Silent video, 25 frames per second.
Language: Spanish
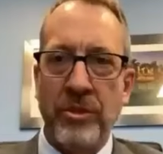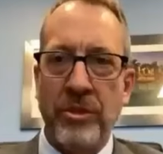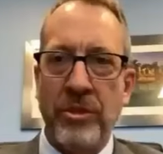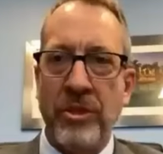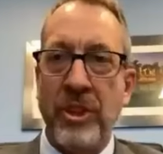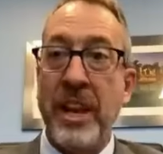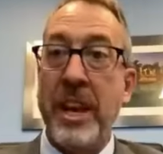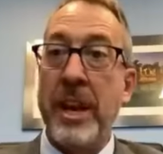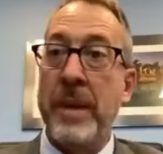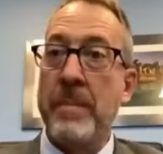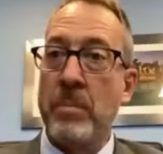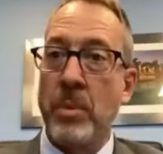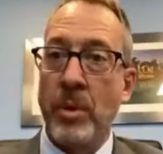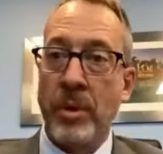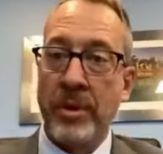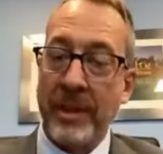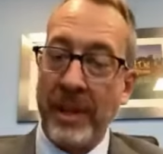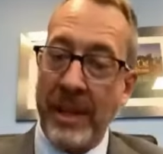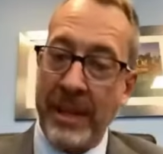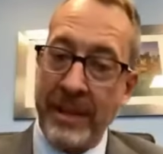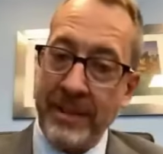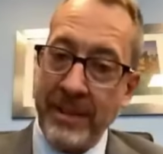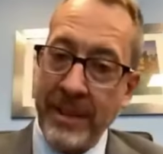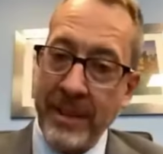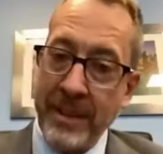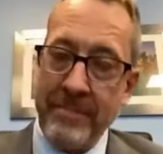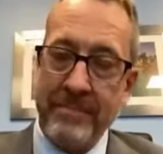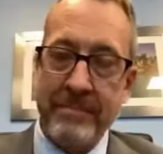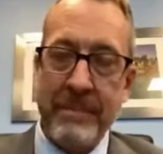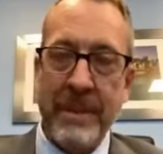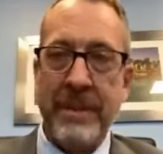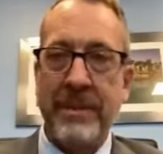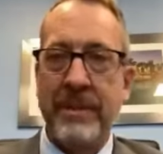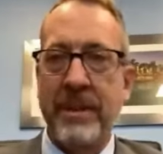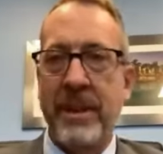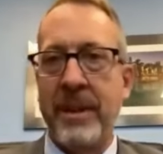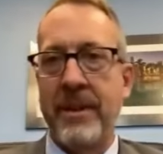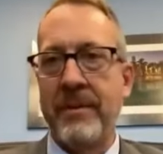sería importante
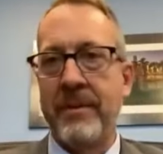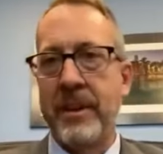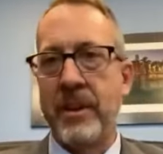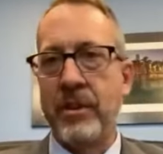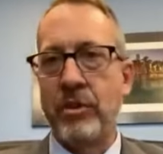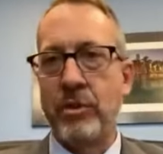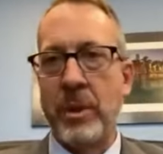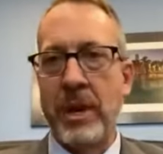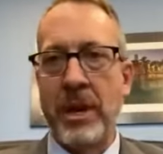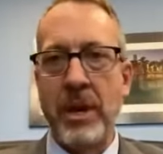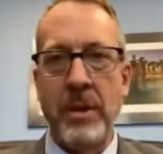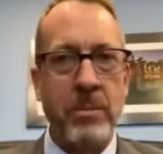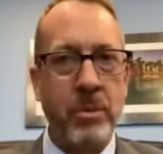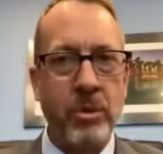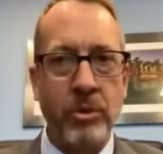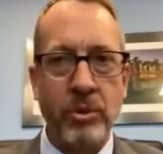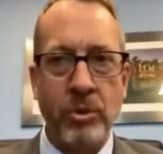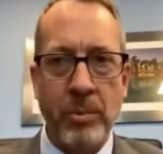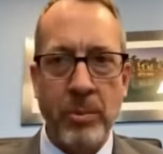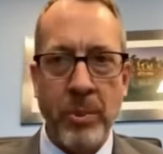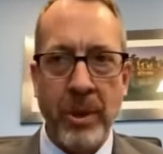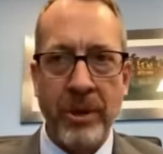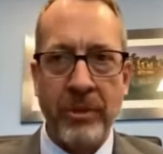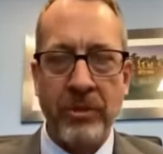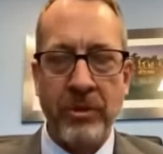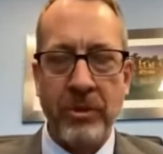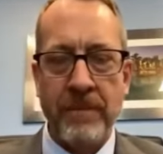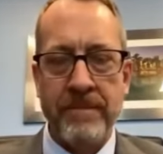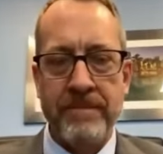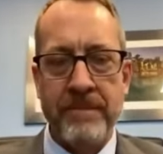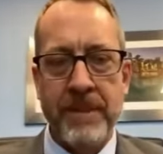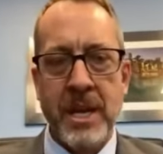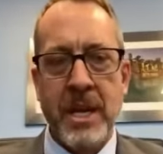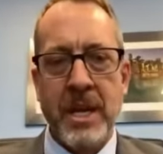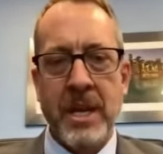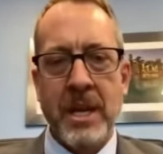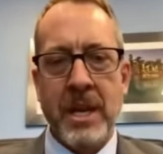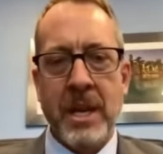estar en Venezuela, por supuesto,
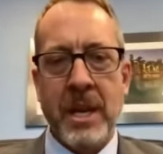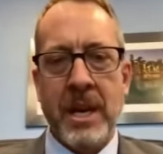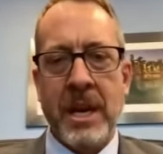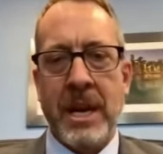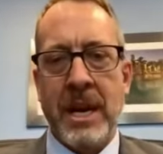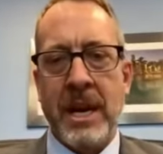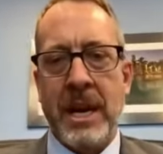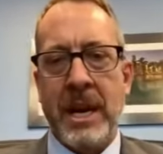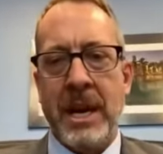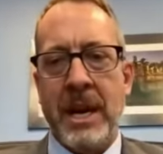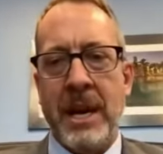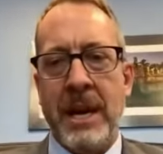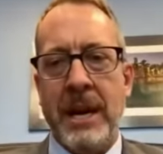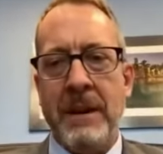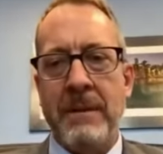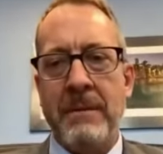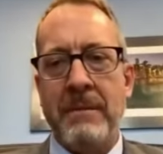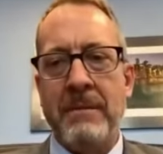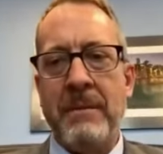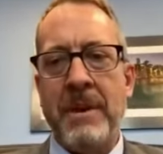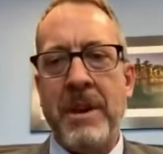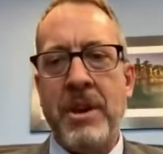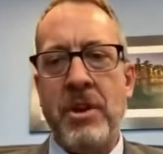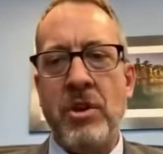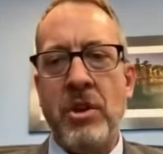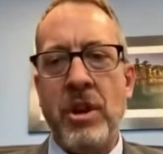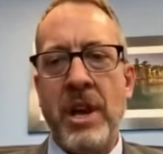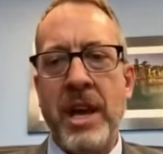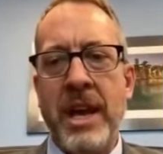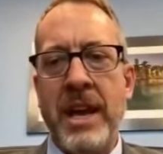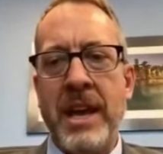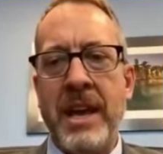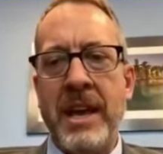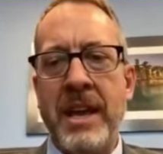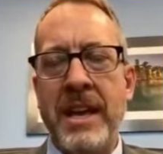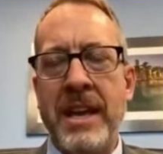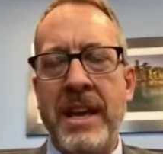ah, eh,